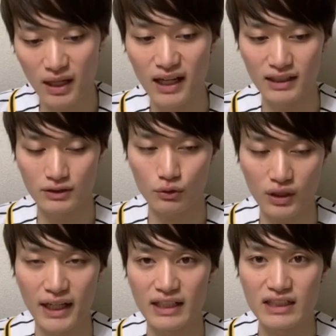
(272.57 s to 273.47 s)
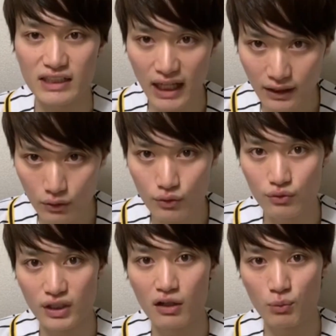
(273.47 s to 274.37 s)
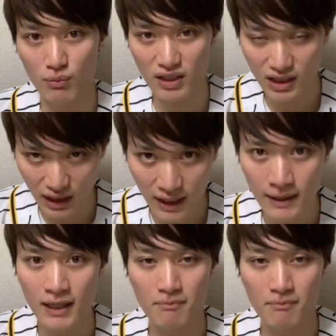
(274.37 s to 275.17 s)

まあちょっと悲しいなというふうには思いましたね。